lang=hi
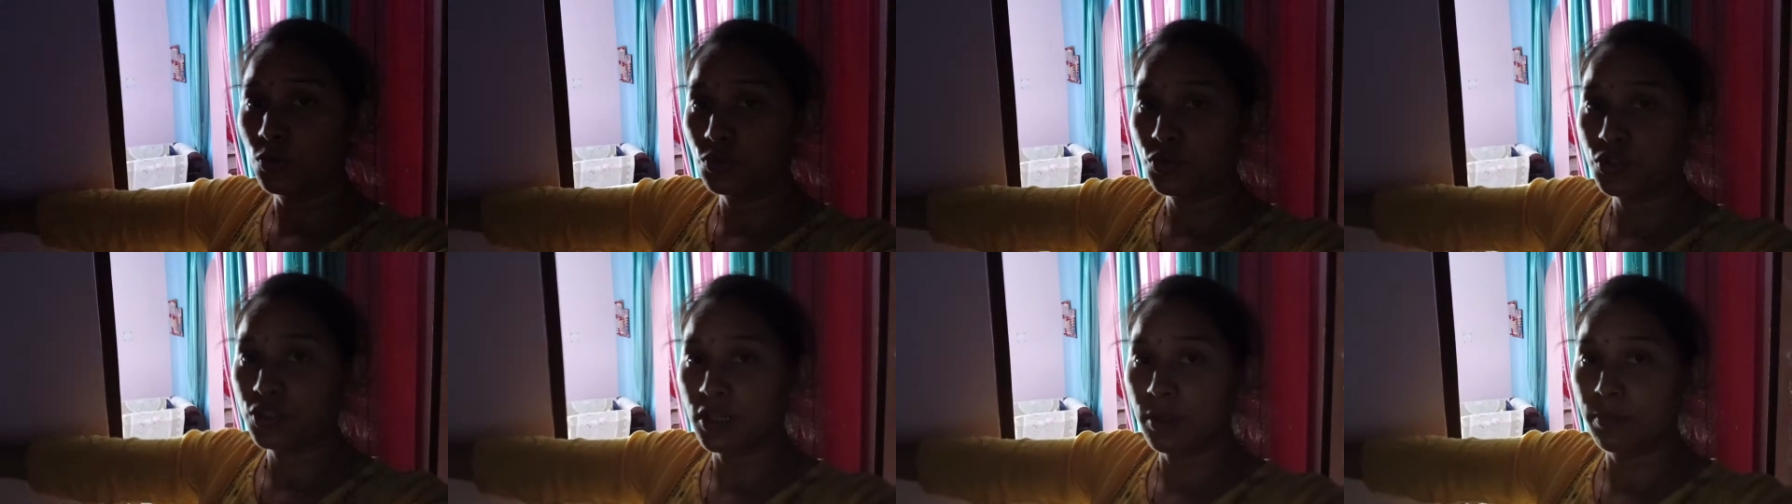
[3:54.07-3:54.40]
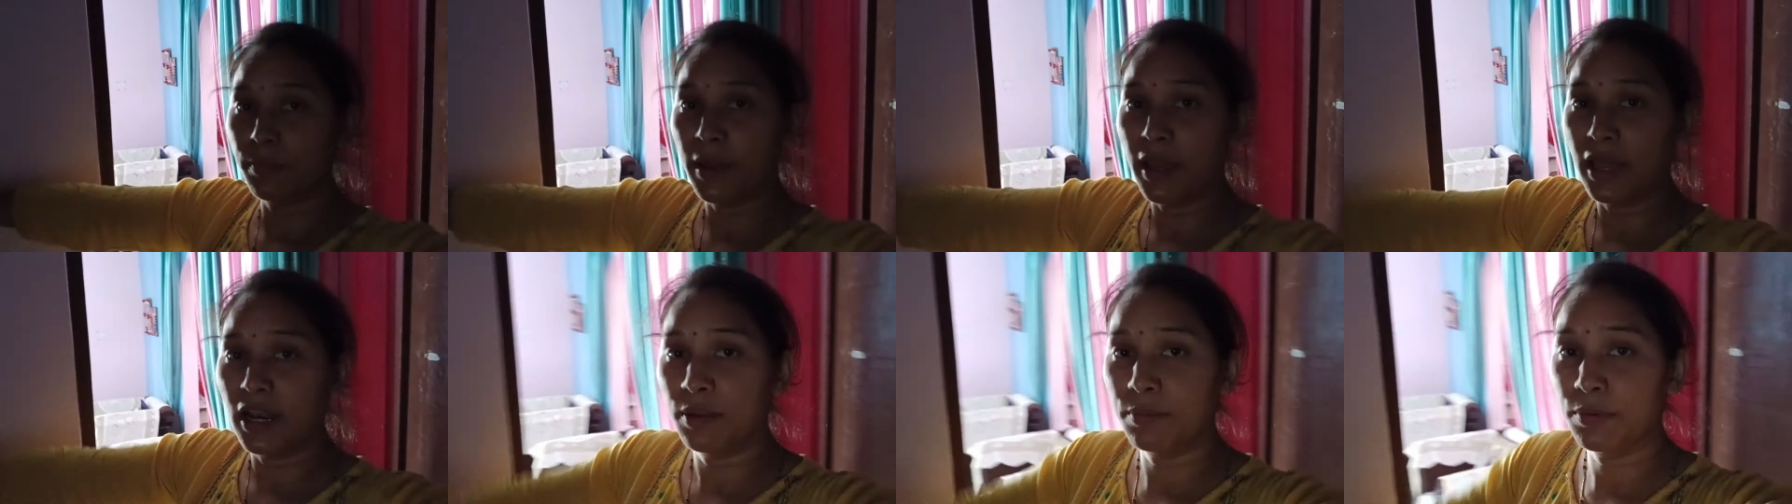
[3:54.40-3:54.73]
उससे
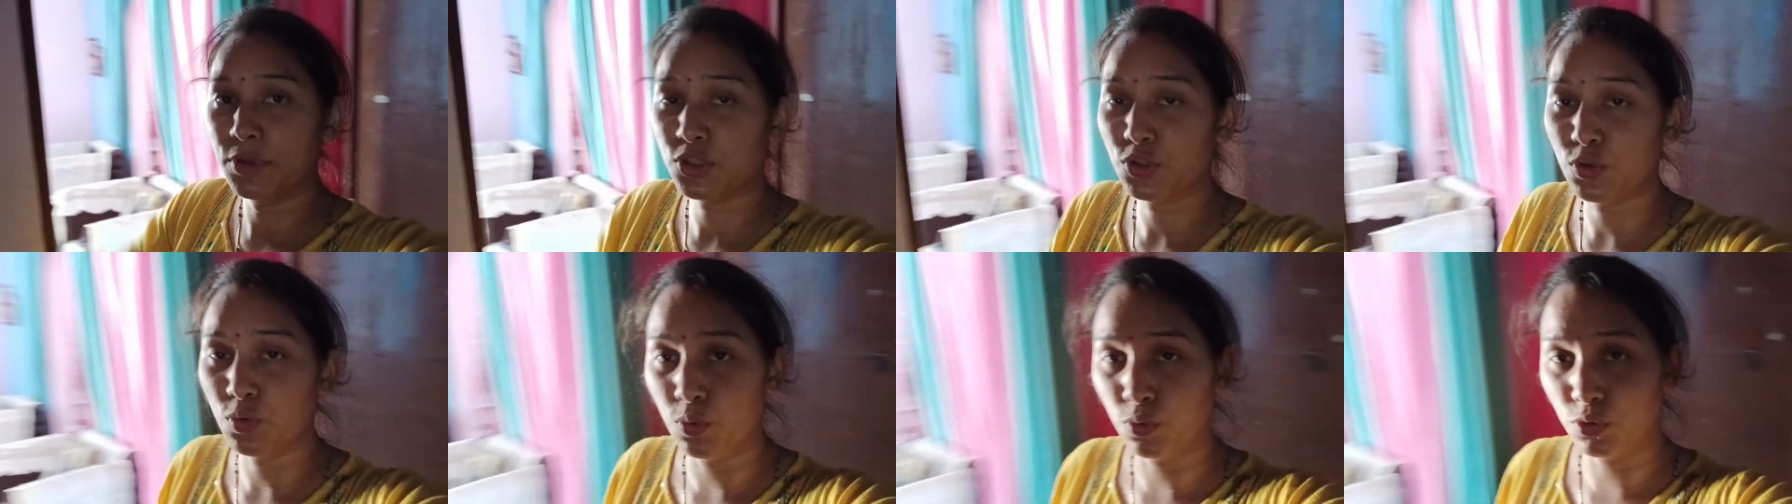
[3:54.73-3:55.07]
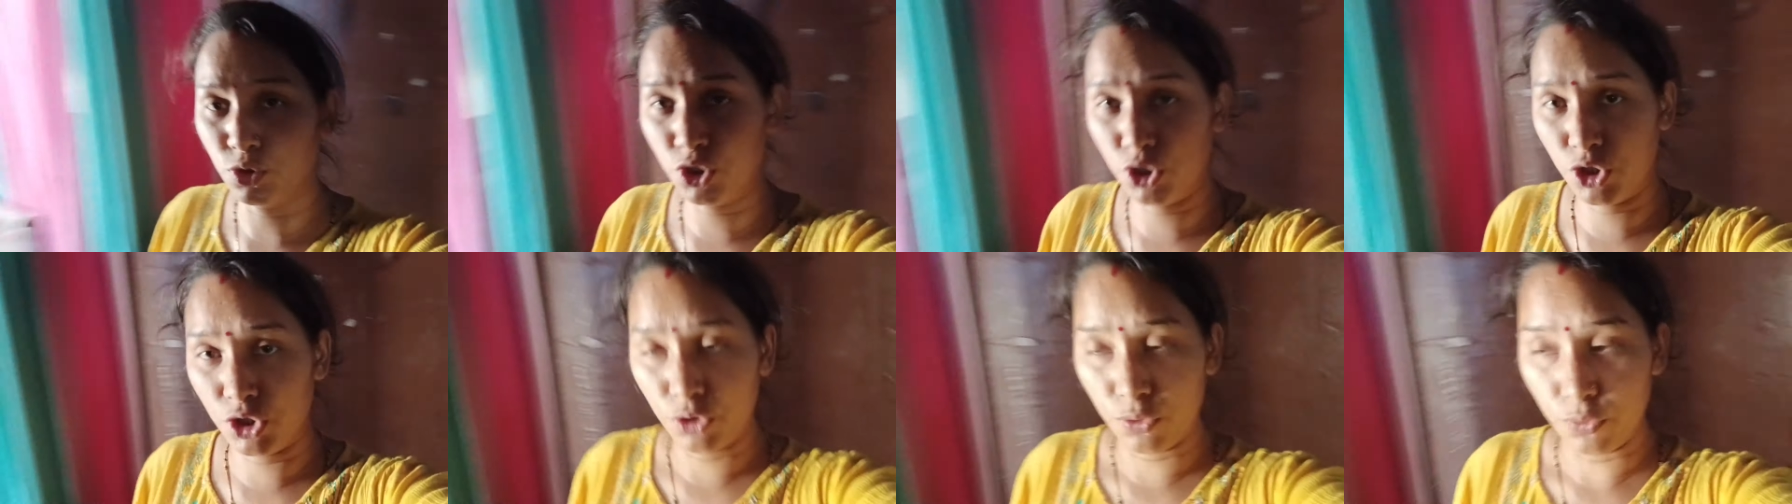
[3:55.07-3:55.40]
पहले मैं
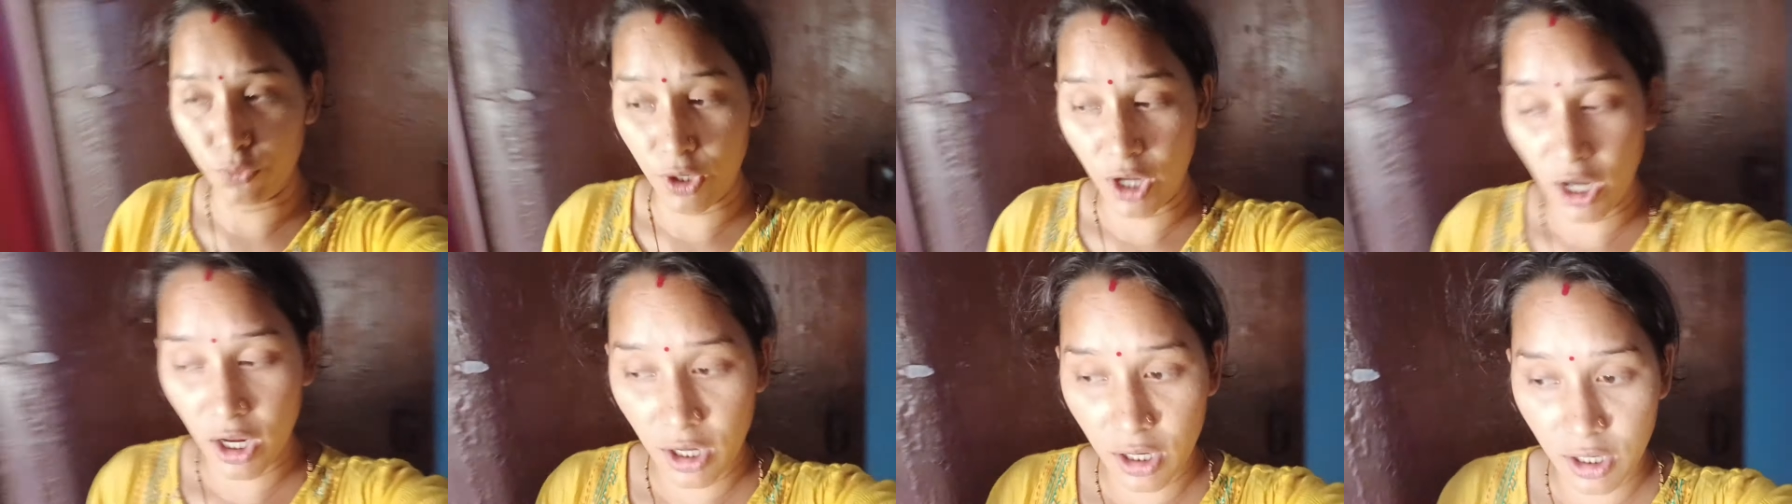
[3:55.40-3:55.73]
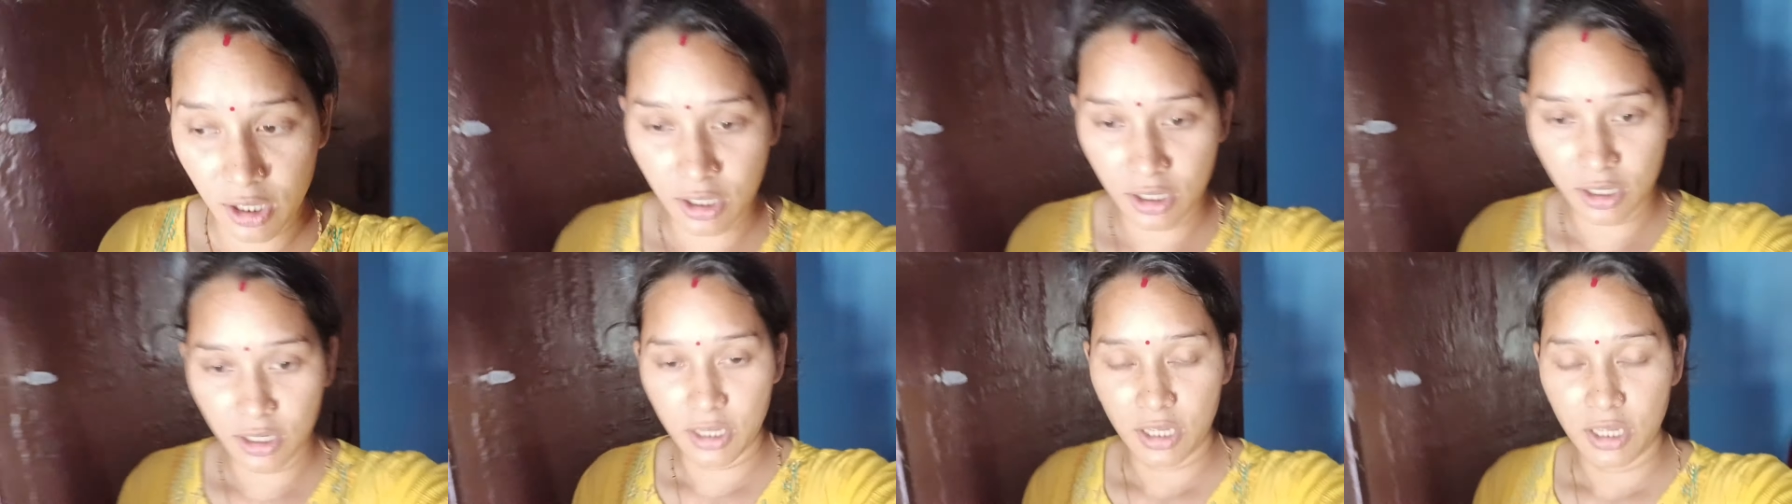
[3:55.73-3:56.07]
सोच रही हूँ ना
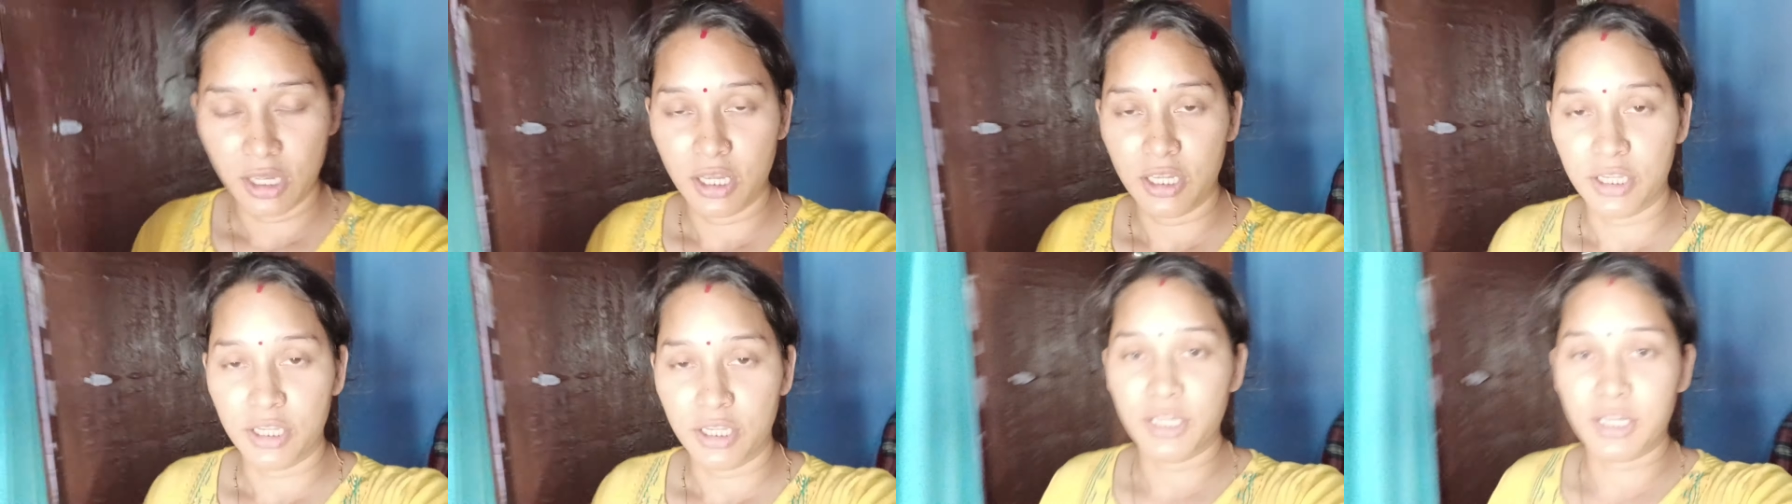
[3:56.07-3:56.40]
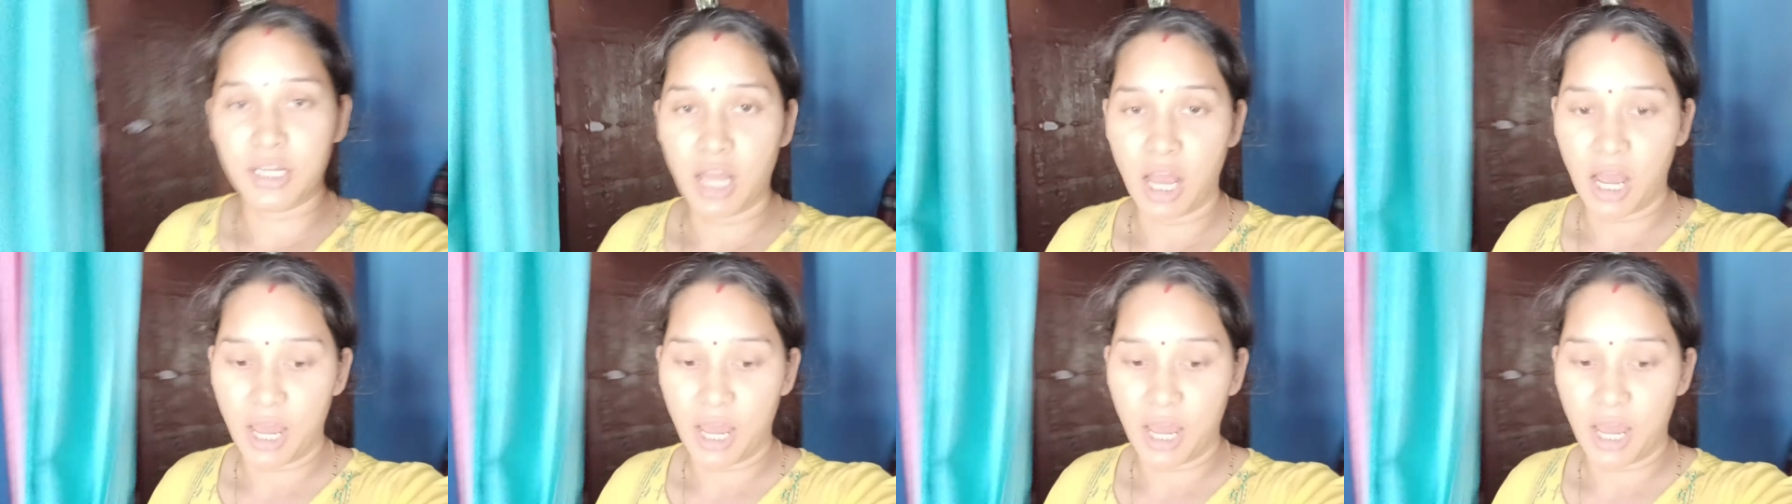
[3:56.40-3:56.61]
कि